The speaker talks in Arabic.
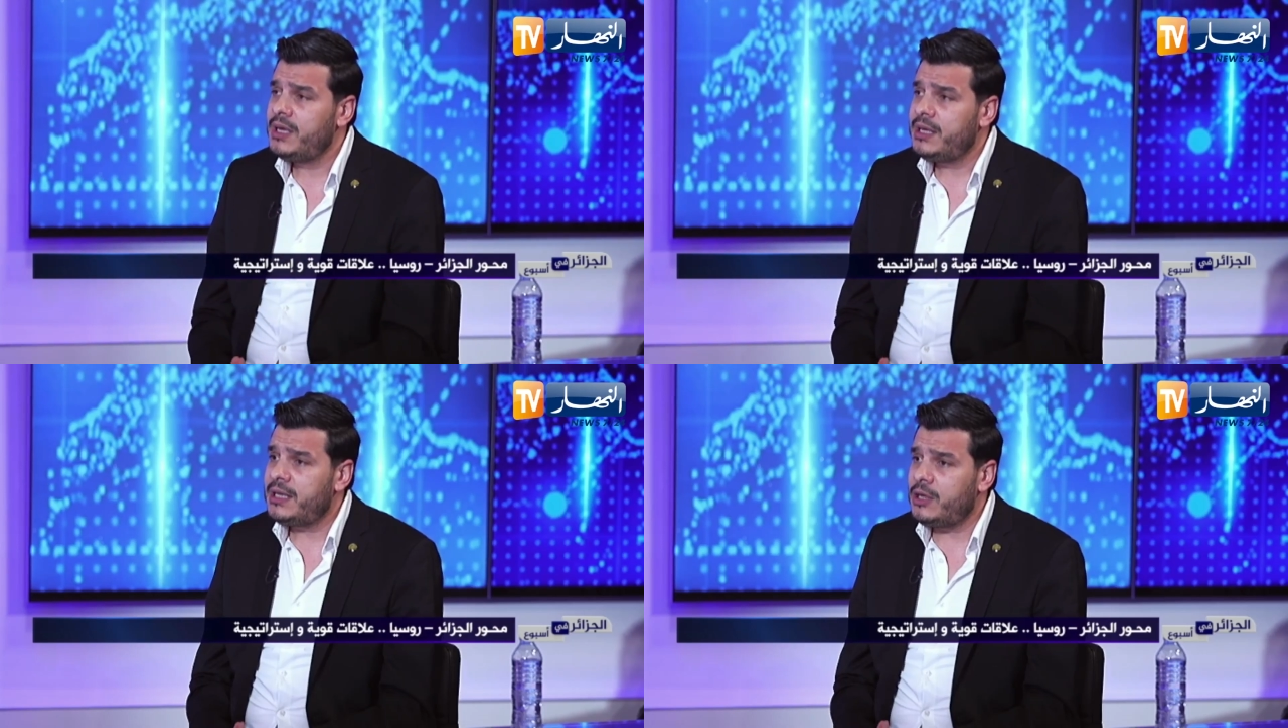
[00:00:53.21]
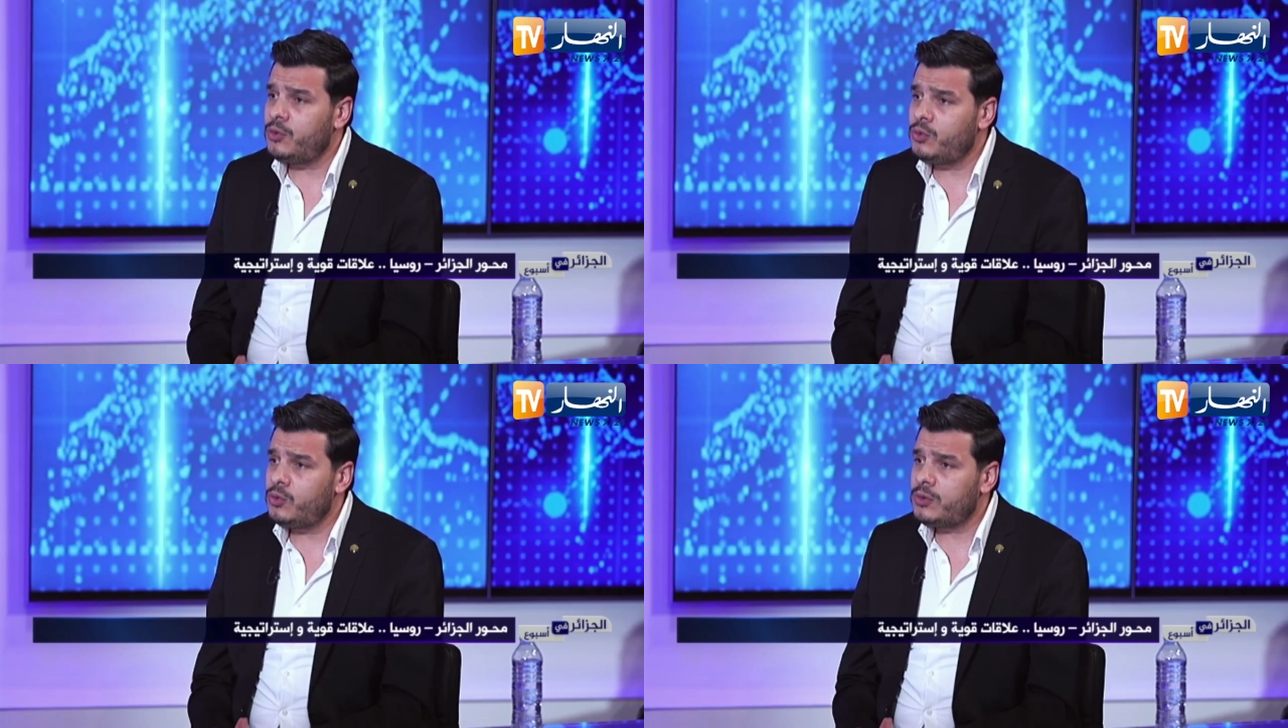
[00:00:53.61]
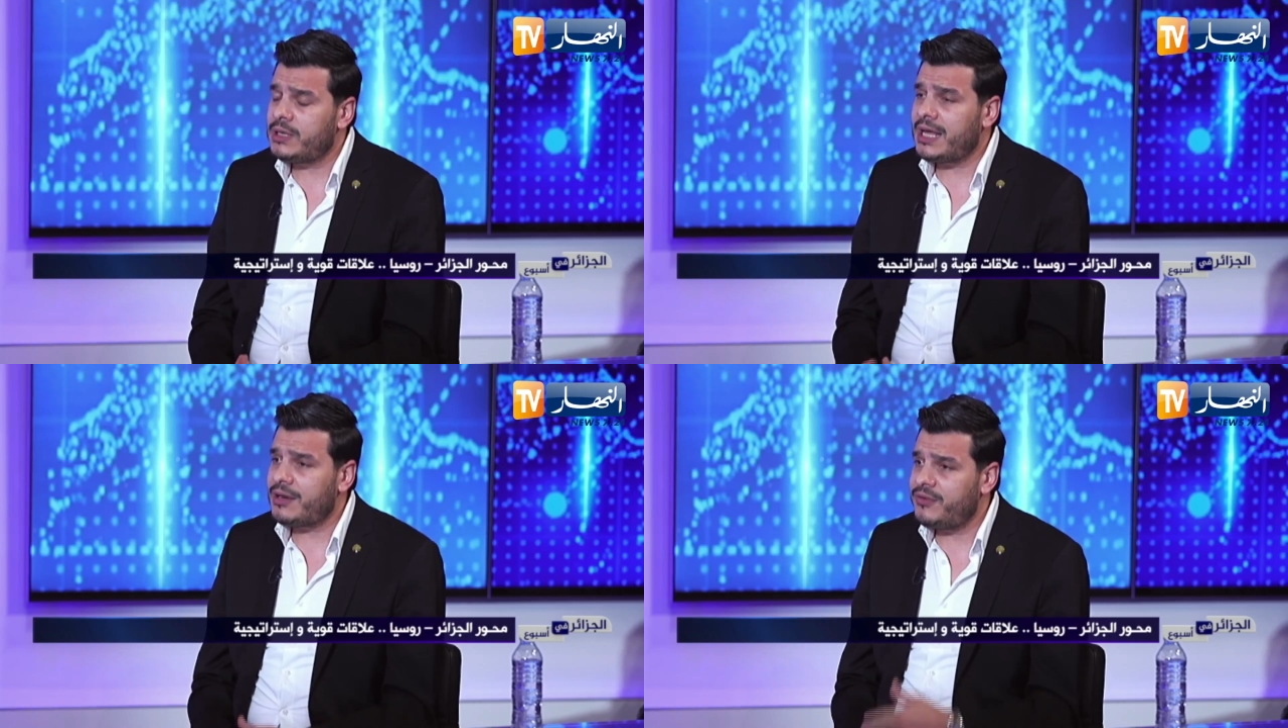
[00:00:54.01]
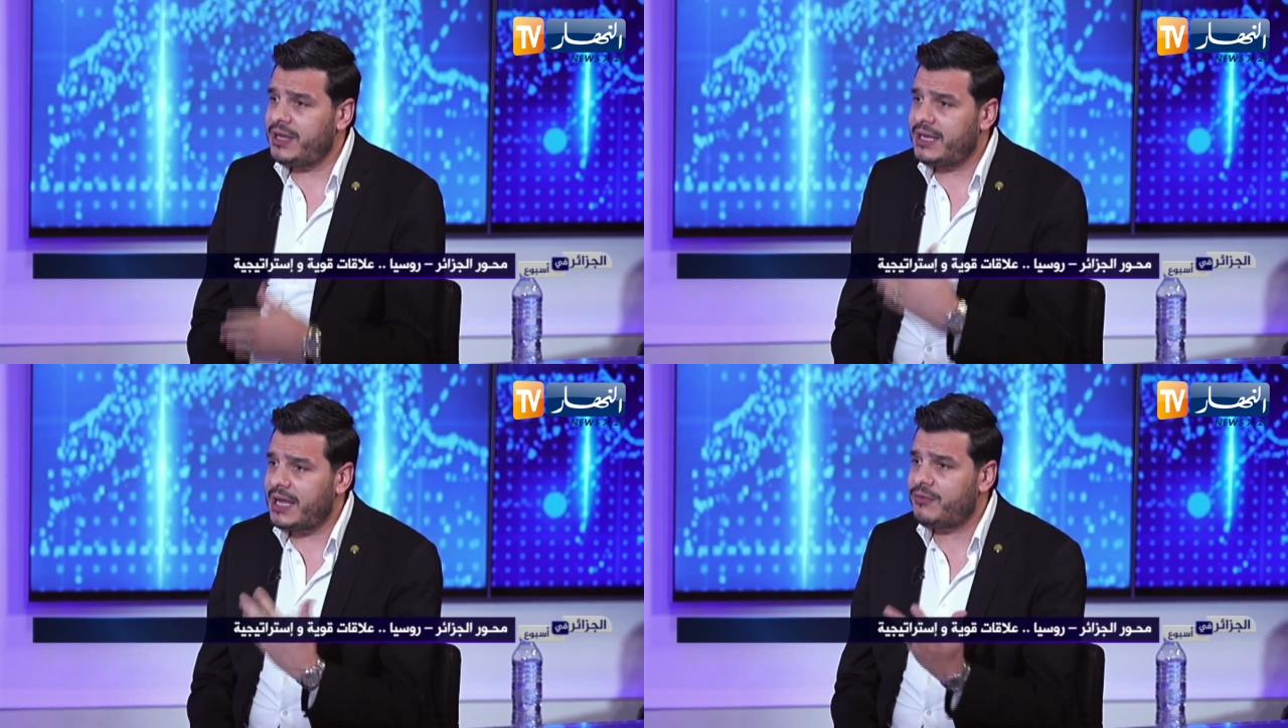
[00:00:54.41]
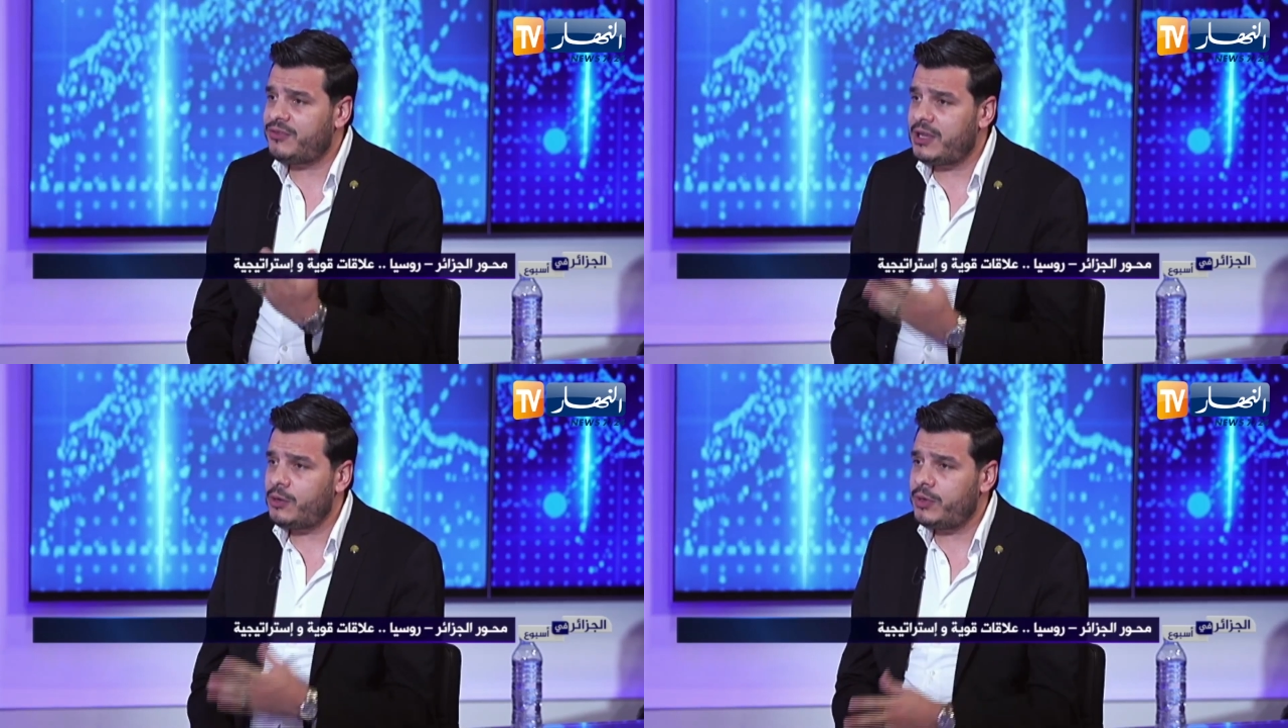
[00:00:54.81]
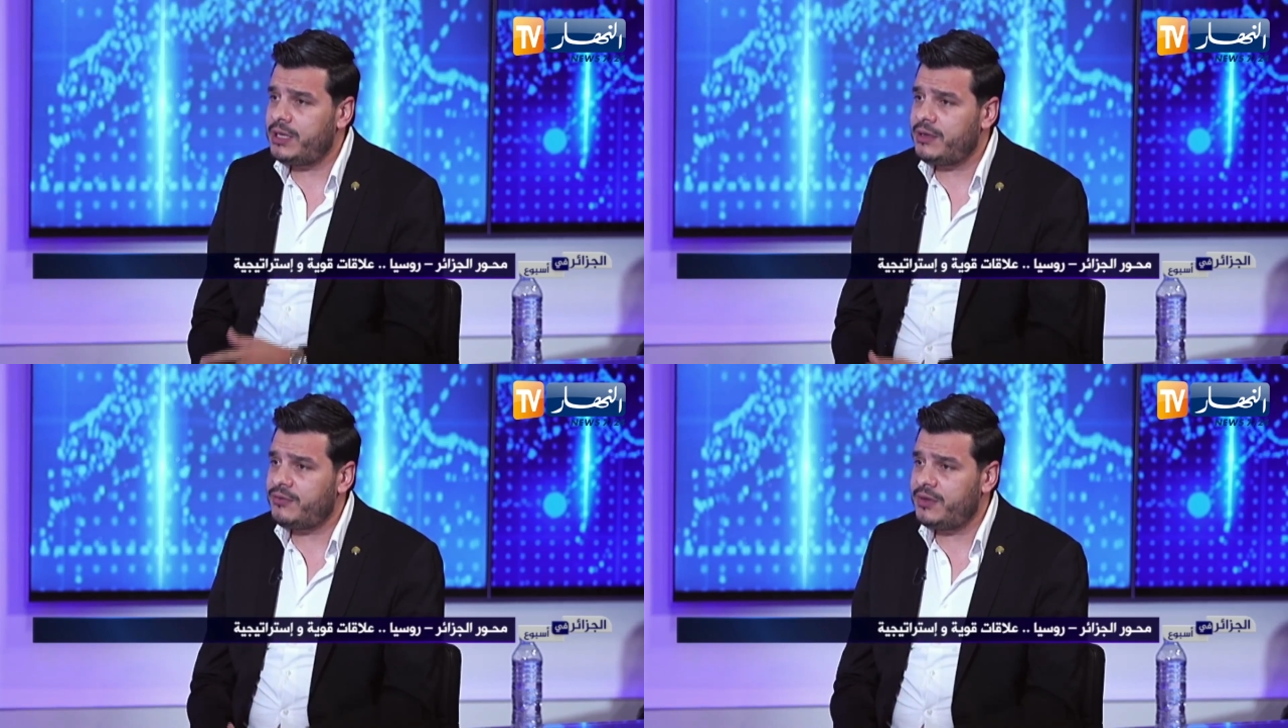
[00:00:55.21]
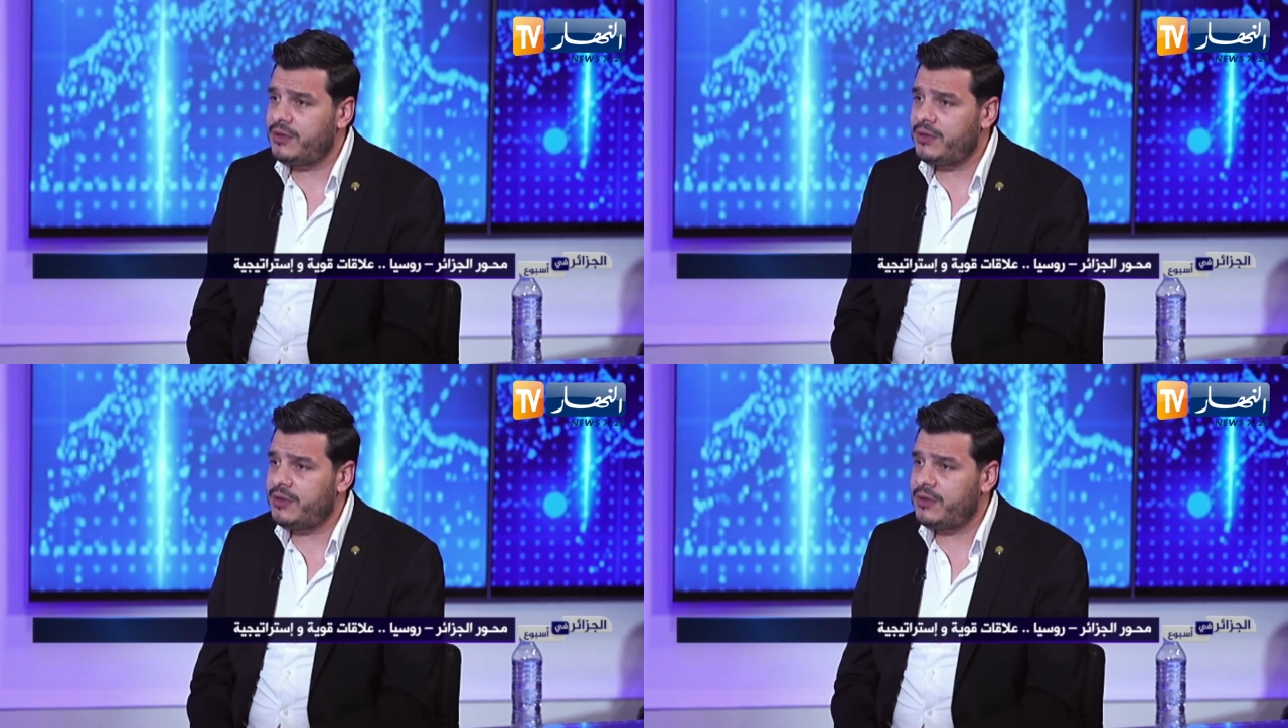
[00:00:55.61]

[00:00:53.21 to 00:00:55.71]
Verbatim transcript: نحن نعرف يعني قفزه نوعيه في